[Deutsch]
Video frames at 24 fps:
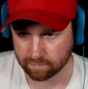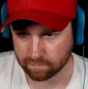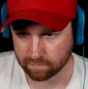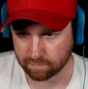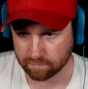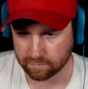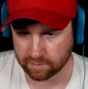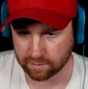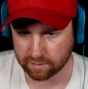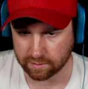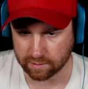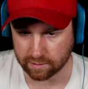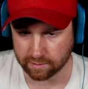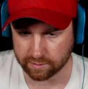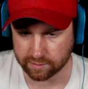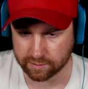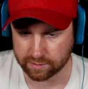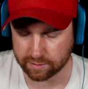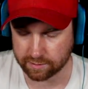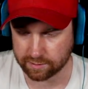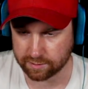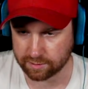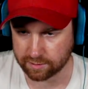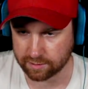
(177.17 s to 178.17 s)
Den kenne ich
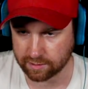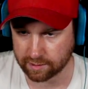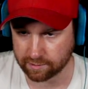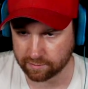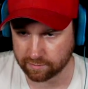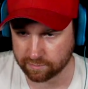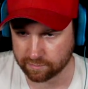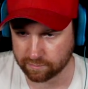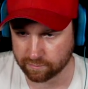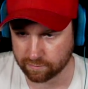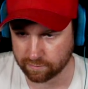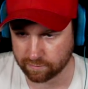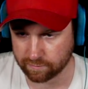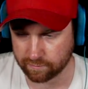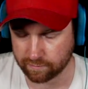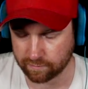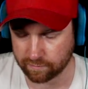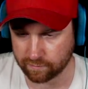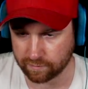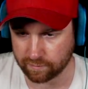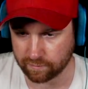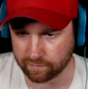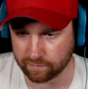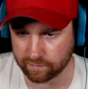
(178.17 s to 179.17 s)
nicht. Ich kannte nur.
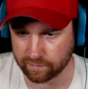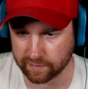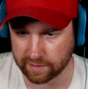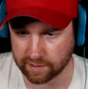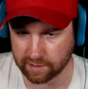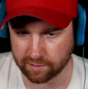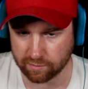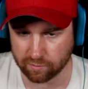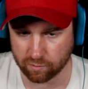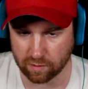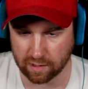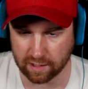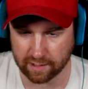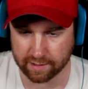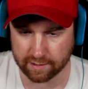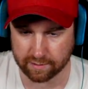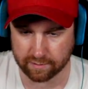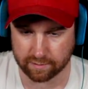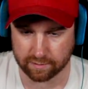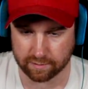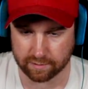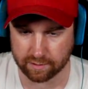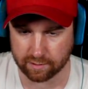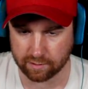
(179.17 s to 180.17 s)
Wir kannten nur
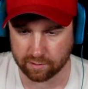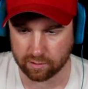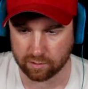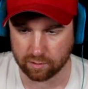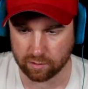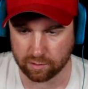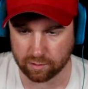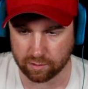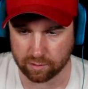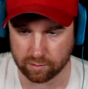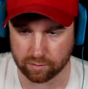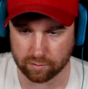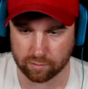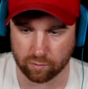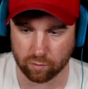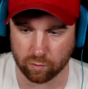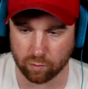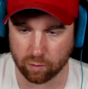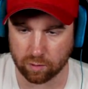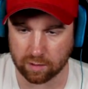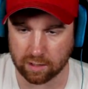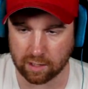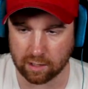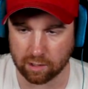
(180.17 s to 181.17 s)
einen, der
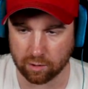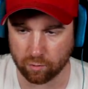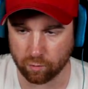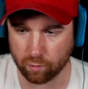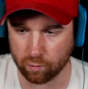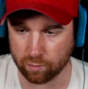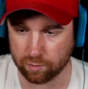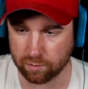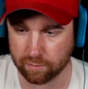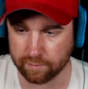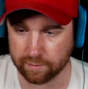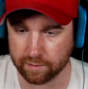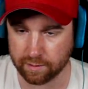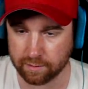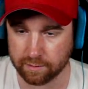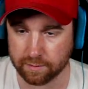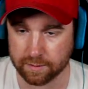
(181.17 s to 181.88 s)
Hokago oder wie der hieß.